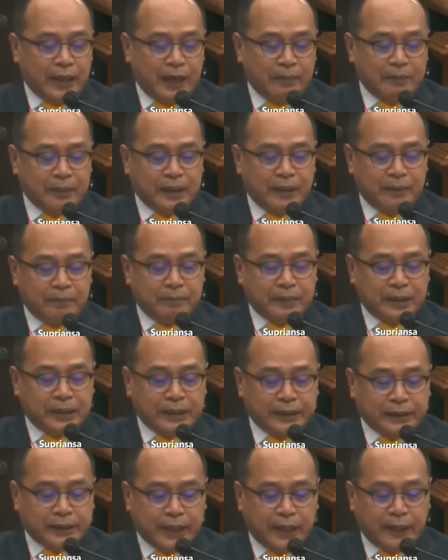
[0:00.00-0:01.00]
telah
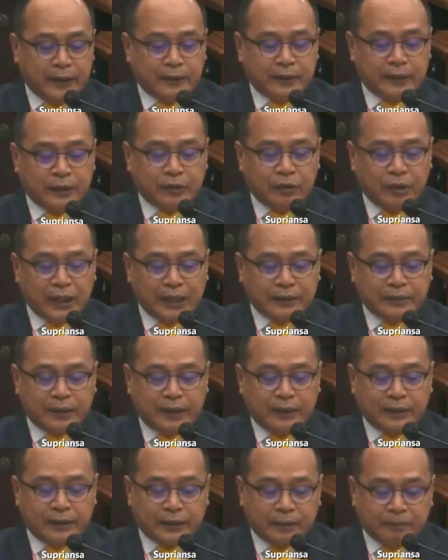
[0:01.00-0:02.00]
mengembalikan
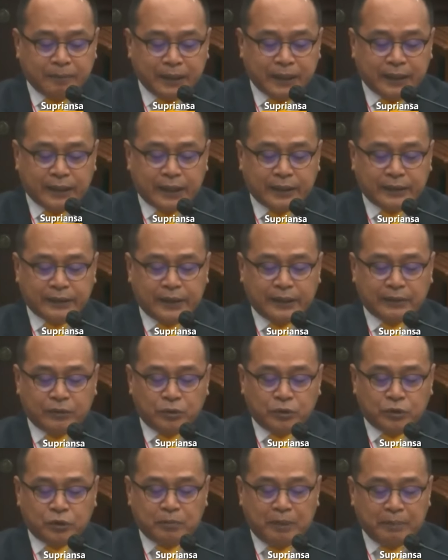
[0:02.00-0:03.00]
kedaulatan kepada
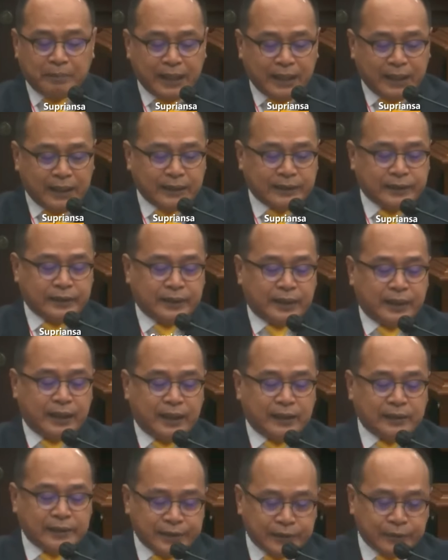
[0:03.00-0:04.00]
rakyat untuk memilih
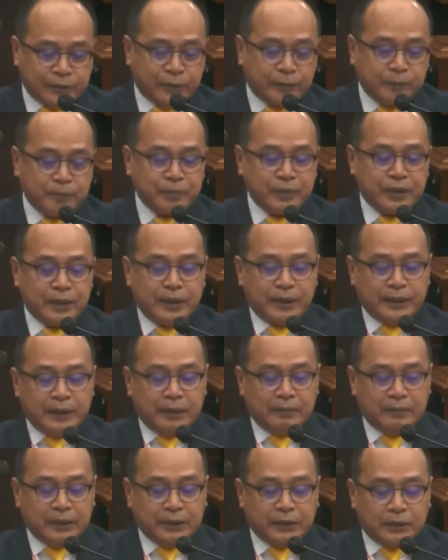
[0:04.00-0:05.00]
secara langsung
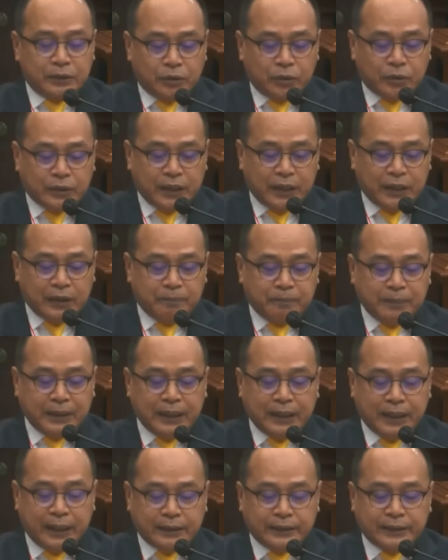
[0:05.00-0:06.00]
dan
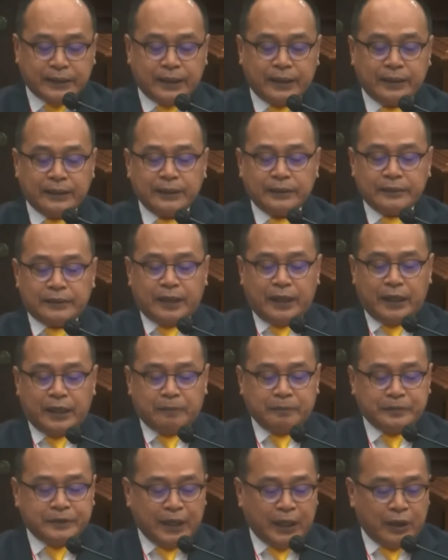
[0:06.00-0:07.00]
menentukan pilihannya
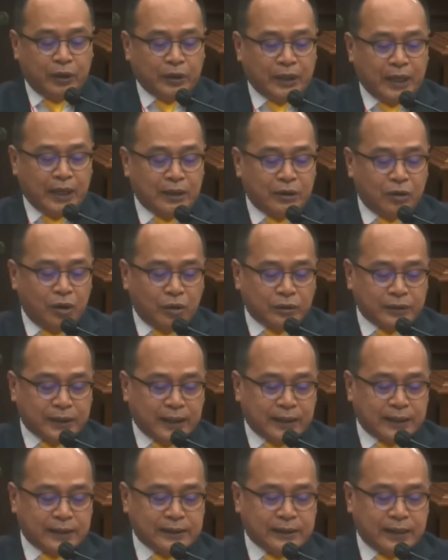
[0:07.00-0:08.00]
terhadap calon
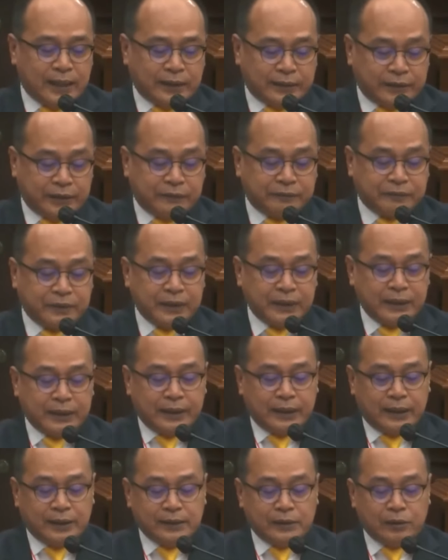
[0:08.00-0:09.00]
anggota legislatif
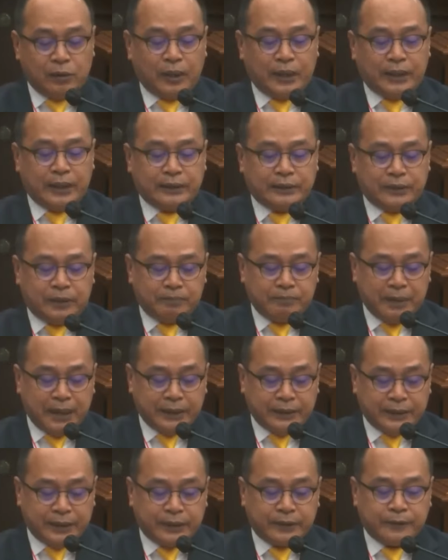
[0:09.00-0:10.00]
dengan suara
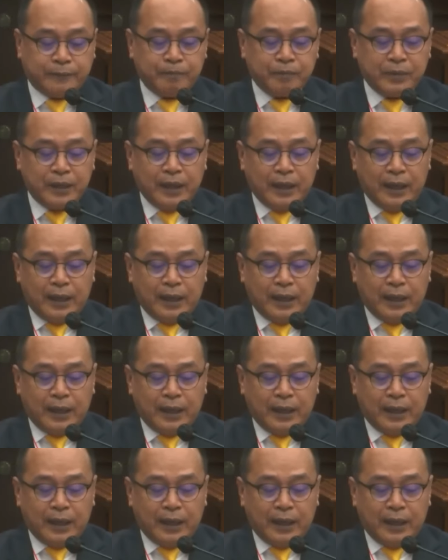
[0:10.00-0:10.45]
terbanyak.